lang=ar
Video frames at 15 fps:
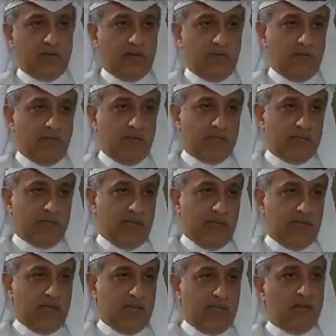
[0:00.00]
كان في المجلس
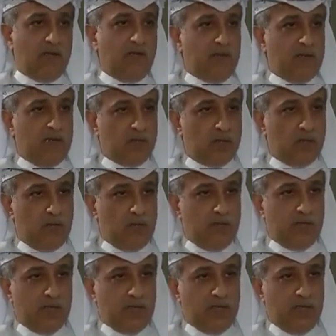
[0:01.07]
الاعلى او في اللجنه
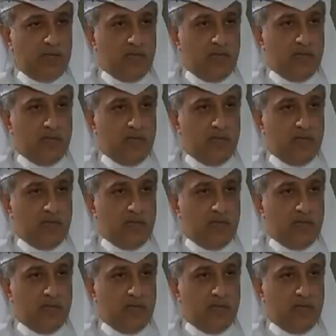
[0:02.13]
الاولمبيه